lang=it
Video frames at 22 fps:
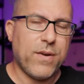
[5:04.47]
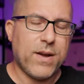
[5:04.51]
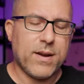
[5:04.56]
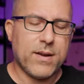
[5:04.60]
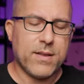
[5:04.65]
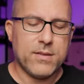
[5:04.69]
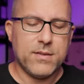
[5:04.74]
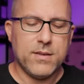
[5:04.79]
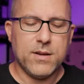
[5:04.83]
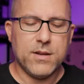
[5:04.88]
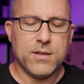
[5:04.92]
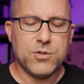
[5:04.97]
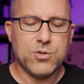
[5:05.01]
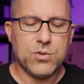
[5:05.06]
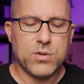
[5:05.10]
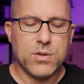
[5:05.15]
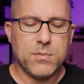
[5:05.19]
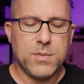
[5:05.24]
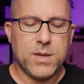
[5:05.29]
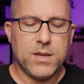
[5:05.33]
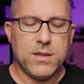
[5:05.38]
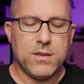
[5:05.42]
fare dei
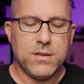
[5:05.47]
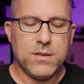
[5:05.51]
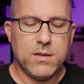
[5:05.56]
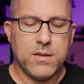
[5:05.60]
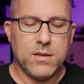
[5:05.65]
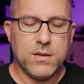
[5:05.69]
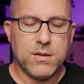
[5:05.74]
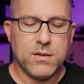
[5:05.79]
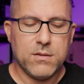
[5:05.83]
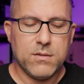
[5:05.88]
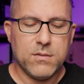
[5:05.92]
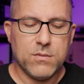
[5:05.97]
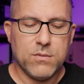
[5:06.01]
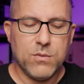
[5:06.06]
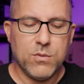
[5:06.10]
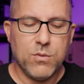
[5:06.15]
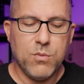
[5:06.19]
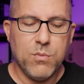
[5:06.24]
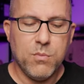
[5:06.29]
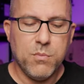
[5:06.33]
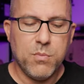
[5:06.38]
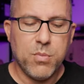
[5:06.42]
ragionamenti
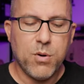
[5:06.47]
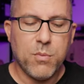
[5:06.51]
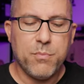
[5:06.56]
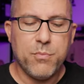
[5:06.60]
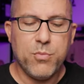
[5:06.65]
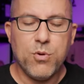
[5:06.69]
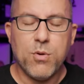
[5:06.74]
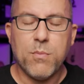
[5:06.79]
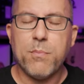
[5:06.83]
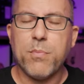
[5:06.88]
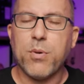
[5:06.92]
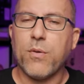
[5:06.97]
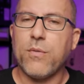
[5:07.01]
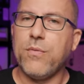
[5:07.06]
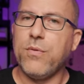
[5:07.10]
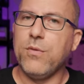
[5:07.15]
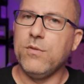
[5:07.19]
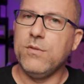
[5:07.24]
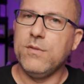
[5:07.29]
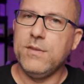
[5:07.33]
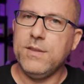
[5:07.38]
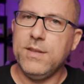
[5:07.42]
un po' più
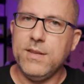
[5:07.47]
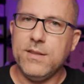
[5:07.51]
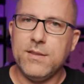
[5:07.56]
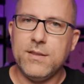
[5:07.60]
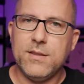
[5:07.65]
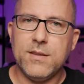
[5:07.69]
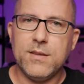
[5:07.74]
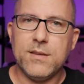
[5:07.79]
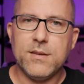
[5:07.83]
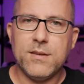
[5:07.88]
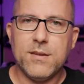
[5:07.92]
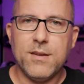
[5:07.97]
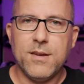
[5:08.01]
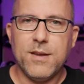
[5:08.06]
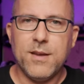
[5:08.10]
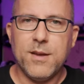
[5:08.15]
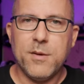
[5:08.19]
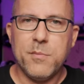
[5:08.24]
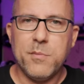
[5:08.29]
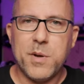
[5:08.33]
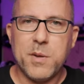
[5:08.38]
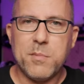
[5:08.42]
approfonditi
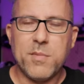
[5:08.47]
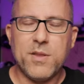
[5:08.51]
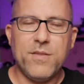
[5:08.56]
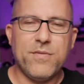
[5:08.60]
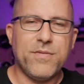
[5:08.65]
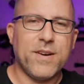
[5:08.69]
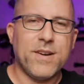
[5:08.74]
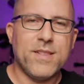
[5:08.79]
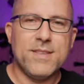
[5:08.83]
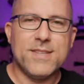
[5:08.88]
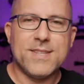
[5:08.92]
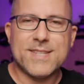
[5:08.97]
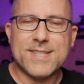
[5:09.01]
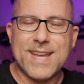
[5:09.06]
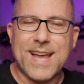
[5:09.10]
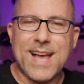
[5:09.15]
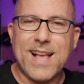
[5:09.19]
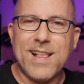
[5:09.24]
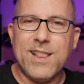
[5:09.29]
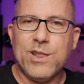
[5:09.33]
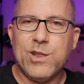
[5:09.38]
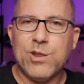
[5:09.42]
prima di fare il
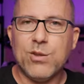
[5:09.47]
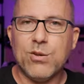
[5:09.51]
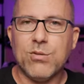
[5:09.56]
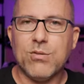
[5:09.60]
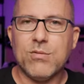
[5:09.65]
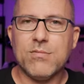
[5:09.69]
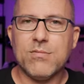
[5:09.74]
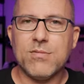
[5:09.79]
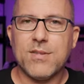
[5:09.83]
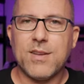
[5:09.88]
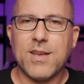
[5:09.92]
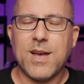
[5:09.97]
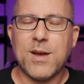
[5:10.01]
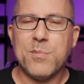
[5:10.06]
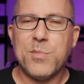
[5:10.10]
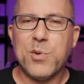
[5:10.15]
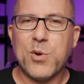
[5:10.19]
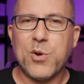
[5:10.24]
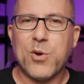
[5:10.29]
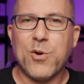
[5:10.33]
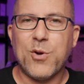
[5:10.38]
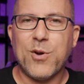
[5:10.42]
salto,
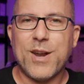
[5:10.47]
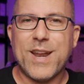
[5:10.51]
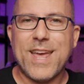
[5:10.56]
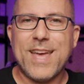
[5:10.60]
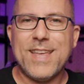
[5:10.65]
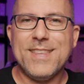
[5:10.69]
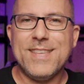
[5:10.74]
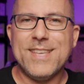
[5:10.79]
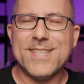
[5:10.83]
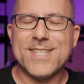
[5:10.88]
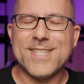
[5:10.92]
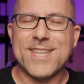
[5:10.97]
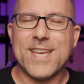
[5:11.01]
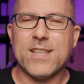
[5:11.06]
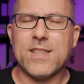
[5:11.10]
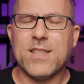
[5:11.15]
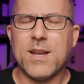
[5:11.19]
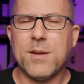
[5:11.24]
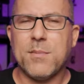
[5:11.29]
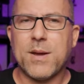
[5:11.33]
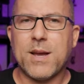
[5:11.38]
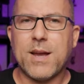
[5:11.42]
cambio col ready
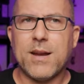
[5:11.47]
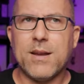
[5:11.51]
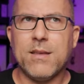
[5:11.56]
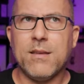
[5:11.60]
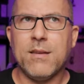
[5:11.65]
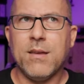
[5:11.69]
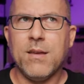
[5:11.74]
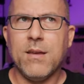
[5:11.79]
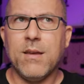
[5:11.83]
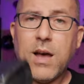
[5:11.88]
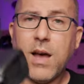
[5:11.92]
eccetera, magari